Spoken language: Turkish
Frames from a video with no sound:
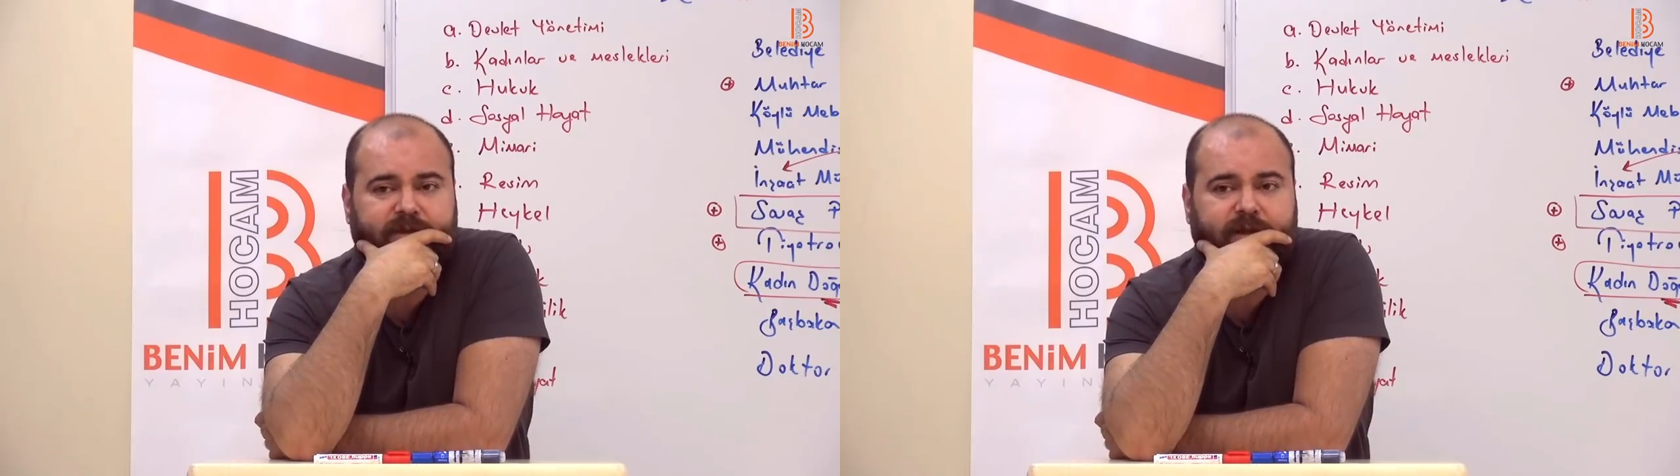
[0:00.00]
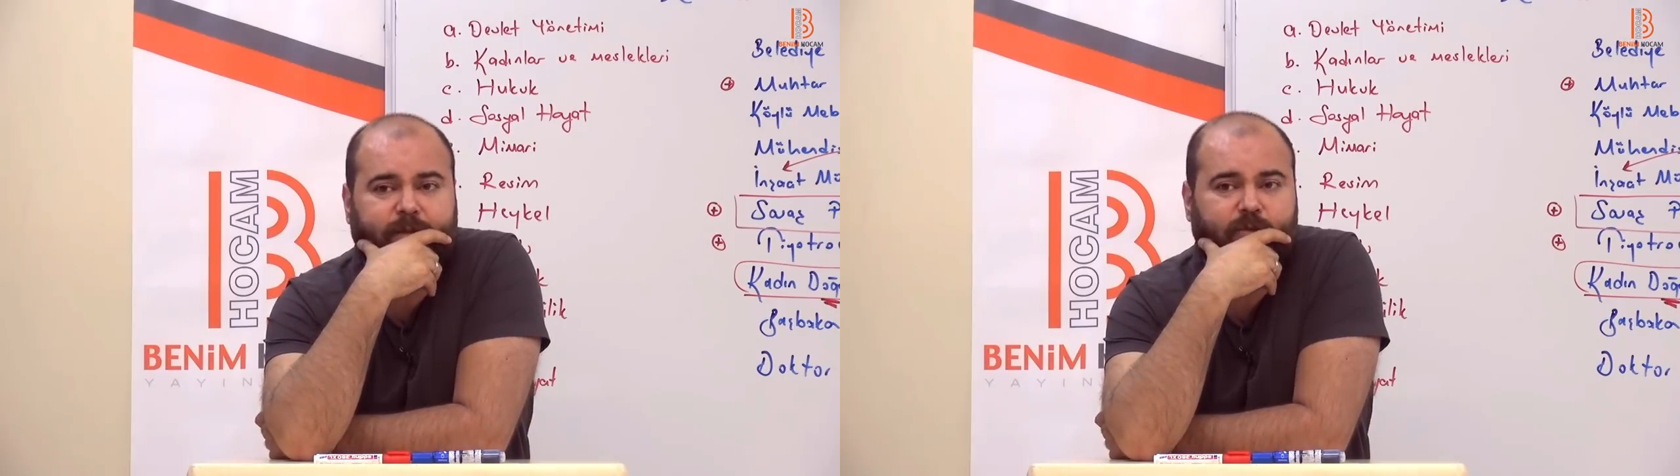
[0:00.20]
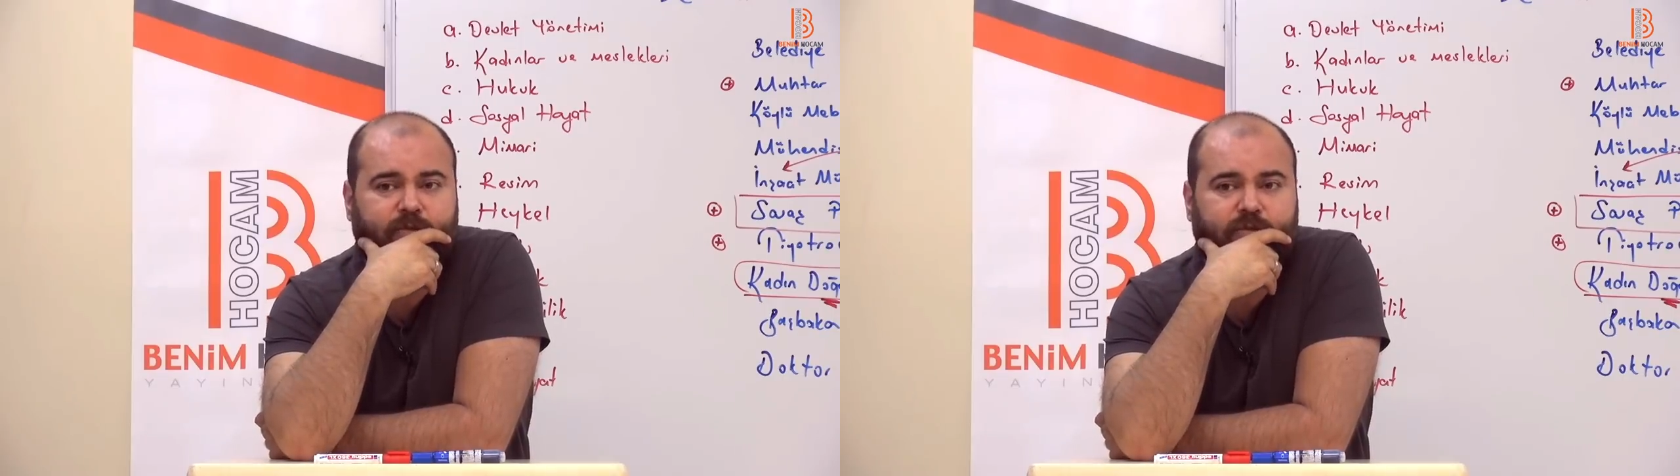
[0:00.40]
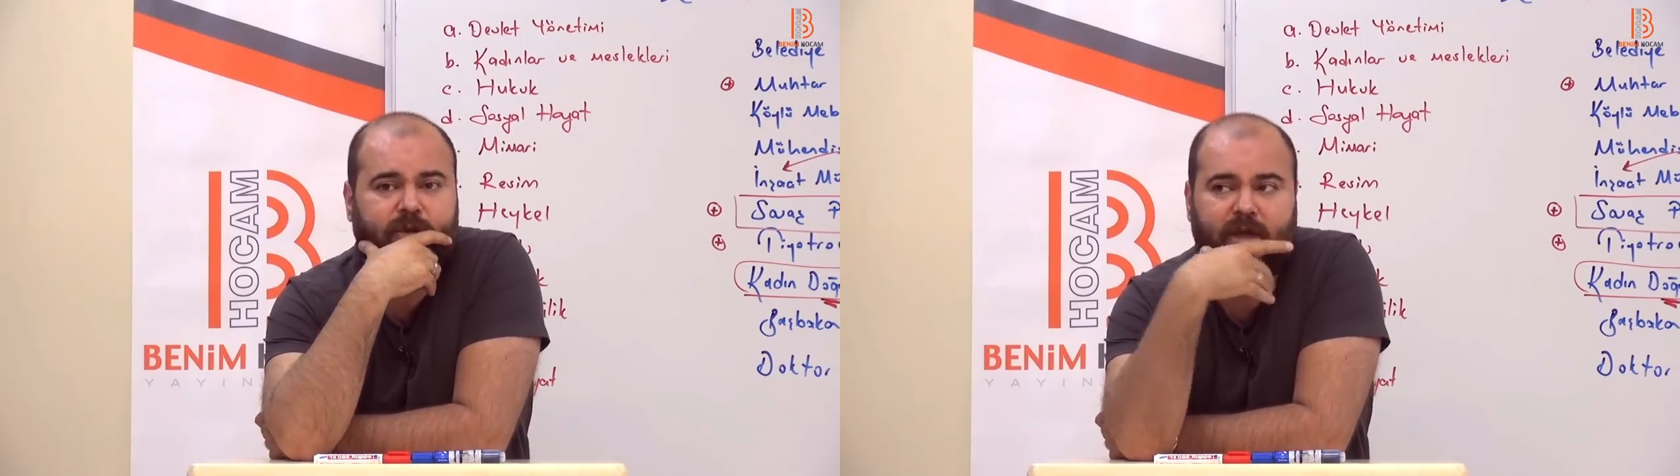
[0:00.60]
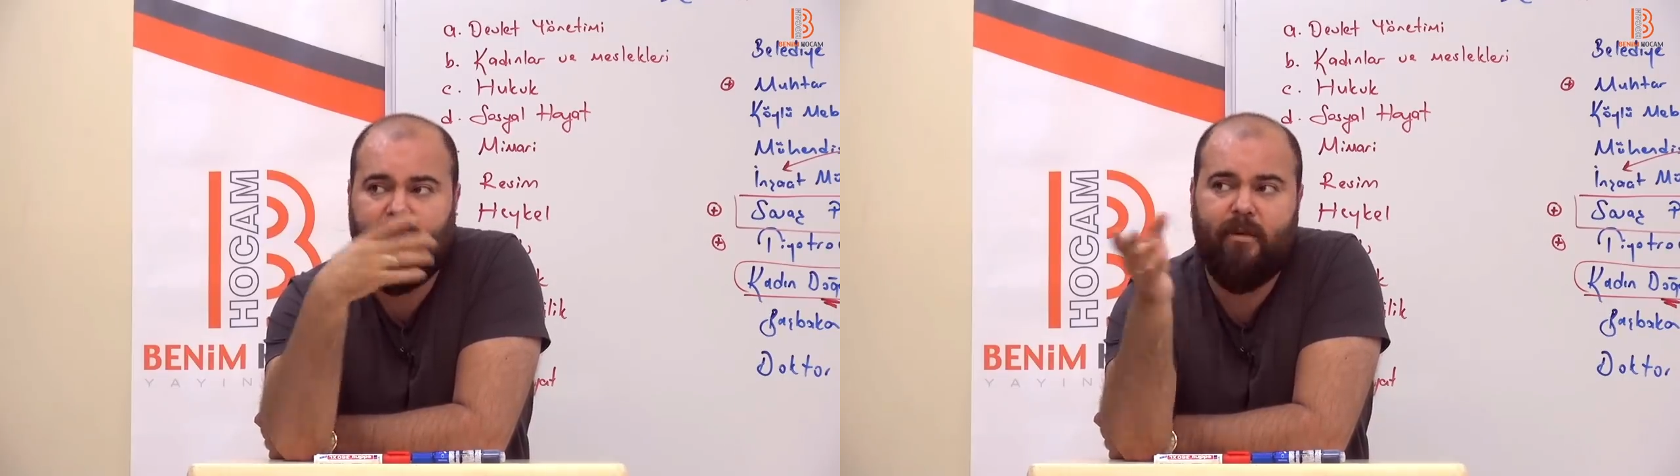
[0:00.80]
Ya? Mümkün
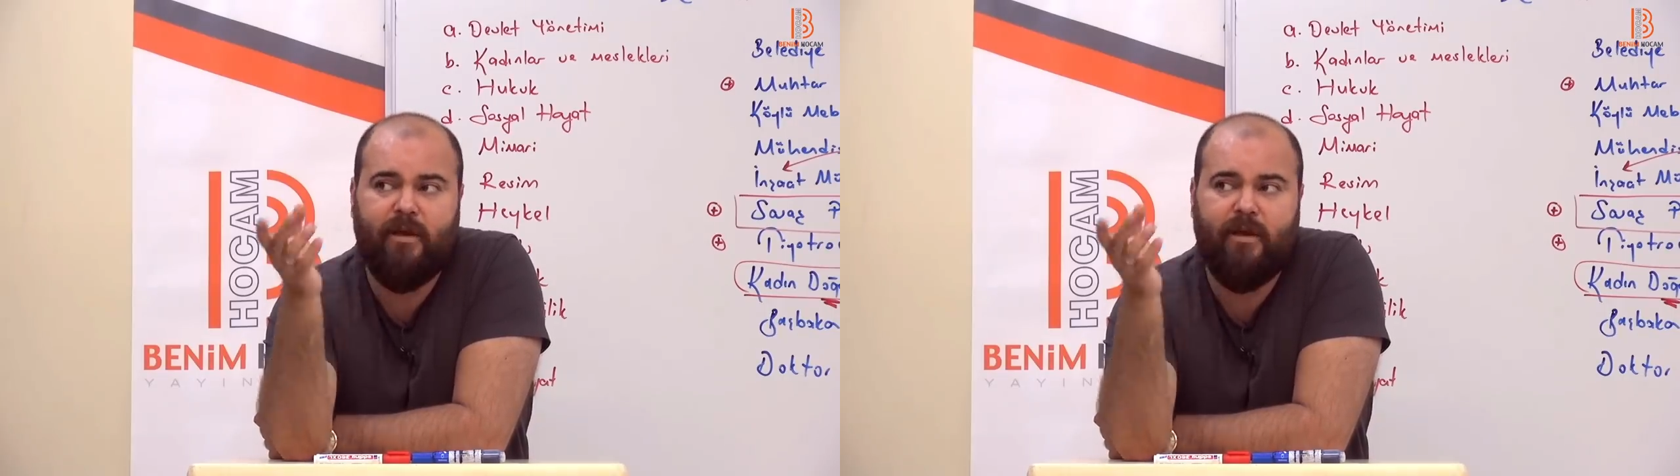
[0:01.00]
değil. Hemen